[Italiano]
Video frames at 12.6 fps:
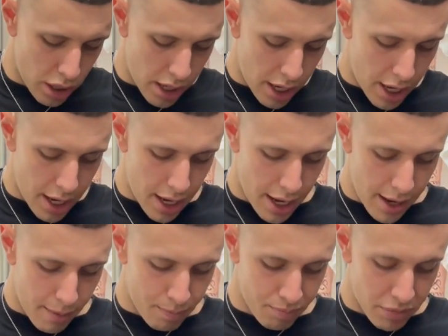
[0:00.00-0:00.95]

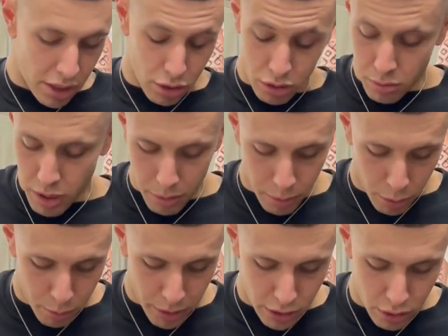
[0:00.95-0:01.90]
e, e secondo me è proprio un
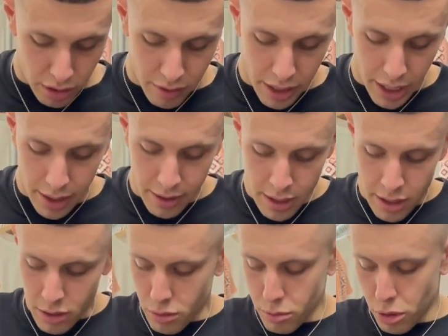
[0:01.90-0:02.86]
pezzo da avere
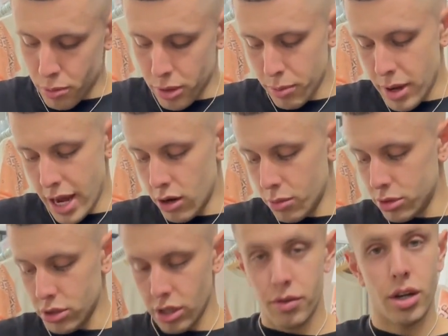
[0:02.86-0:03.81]
un bomber bello
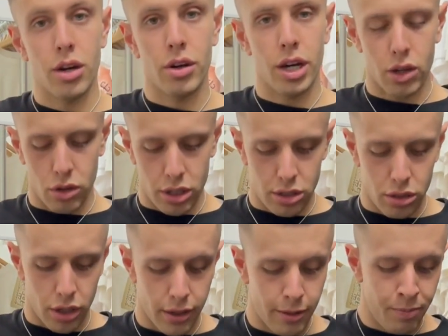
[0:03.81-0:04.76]
bisogna averlo nella
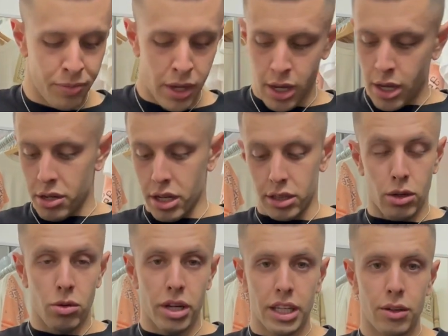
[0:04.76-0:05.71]
collezione niente
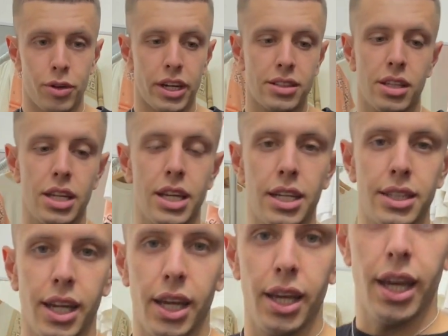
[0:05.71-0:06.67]
l'unica differenza dagli
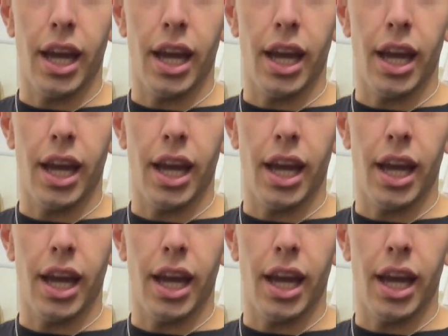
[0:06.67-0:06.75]
altri